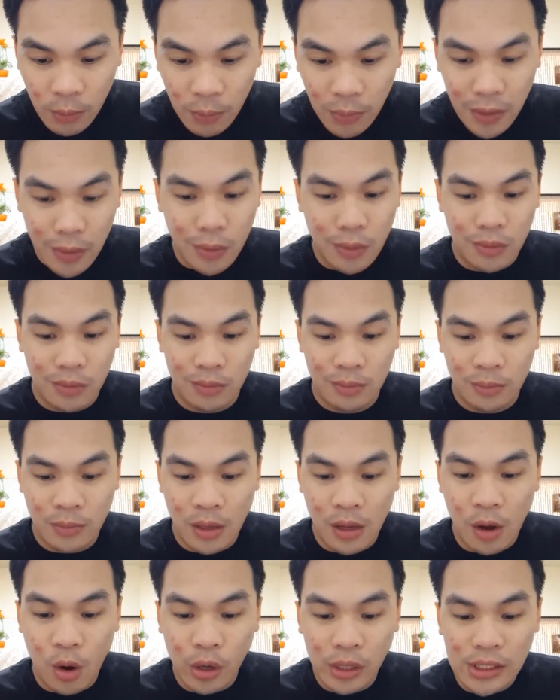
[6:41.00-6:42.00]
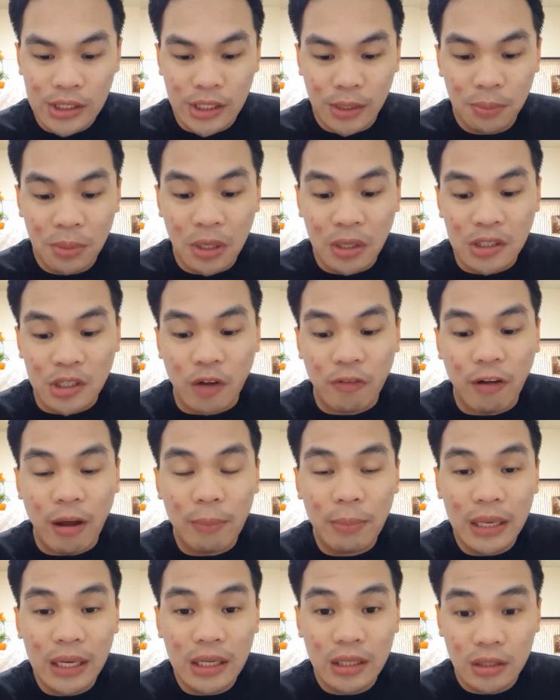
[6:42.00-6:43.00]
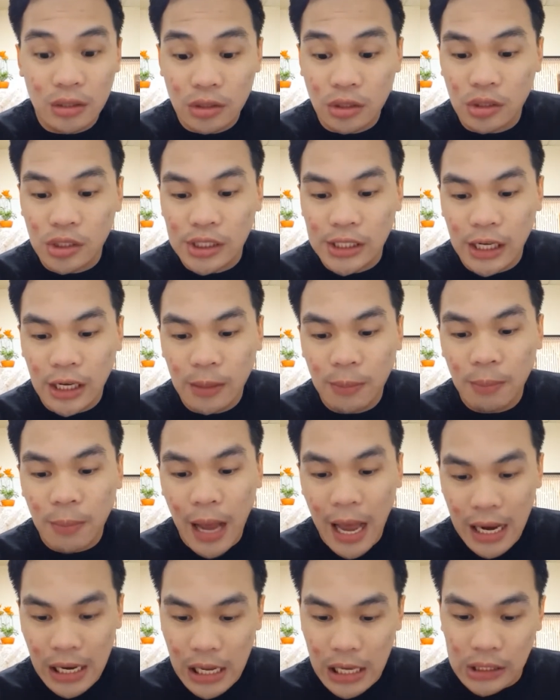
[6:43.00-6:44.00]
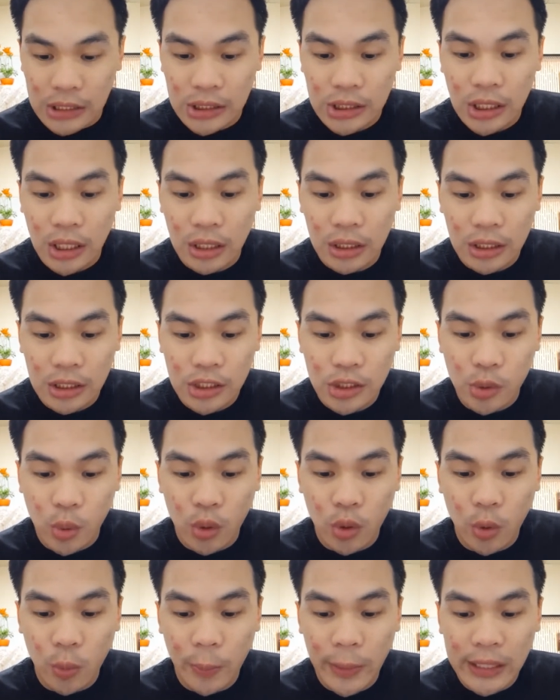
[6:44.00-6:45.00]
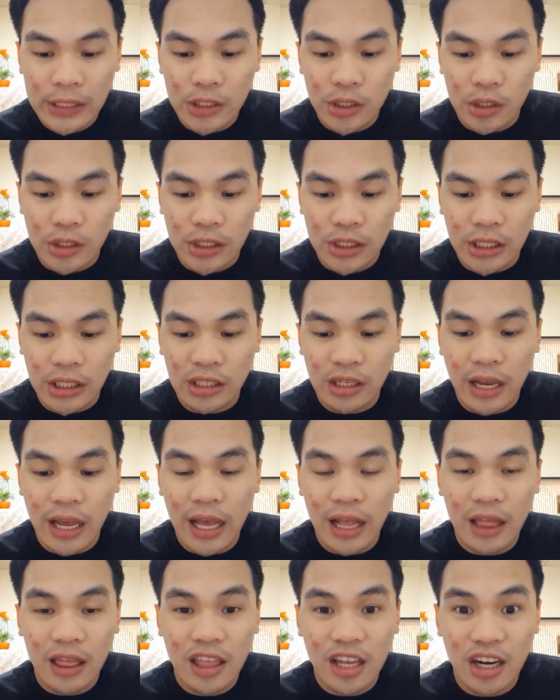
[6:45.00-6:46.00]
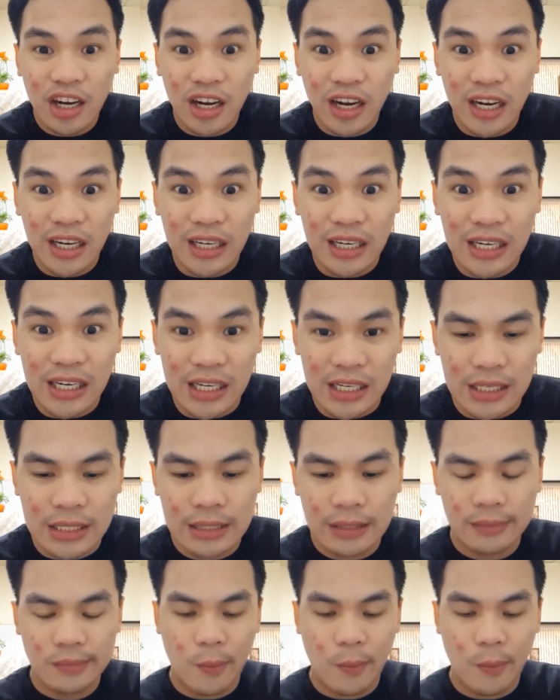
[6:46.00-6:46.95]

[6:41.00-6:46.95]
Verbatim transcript: Pero, oil skin because of ability to skin balance. This toner makes your skin healthier and clean.